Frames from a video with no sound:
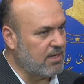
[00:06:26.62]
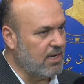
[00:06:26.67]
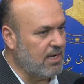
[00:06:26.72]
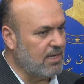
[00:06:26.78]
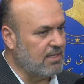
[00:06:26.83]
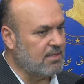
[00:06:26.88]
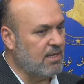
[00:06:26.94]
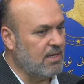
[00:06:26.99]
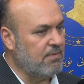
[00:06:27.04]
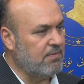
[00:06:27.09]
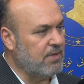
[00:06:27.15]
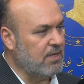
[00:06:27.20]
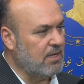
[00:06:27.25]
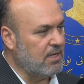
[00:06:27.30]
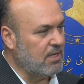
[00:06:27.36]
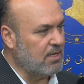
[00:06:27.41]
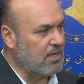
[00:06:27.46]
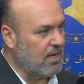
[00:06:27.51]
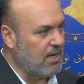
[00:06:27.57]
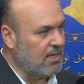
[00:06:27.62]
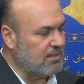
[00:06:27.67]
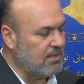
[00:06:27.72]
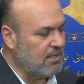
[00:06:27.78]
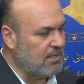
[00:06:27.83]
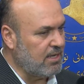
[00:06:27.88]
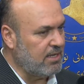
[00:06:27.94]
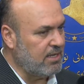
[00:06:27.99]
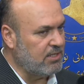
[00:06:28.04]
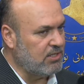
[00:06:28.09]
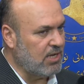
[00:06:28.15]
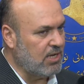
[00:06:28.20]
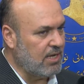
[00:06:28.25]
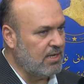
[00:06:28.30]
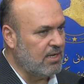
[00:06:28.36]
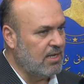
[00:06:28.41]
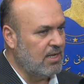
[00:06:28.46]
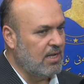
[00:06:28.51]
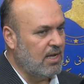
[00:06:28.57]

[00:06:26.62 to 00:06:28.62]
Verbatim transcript: الرئاسة في رئاسة اللجان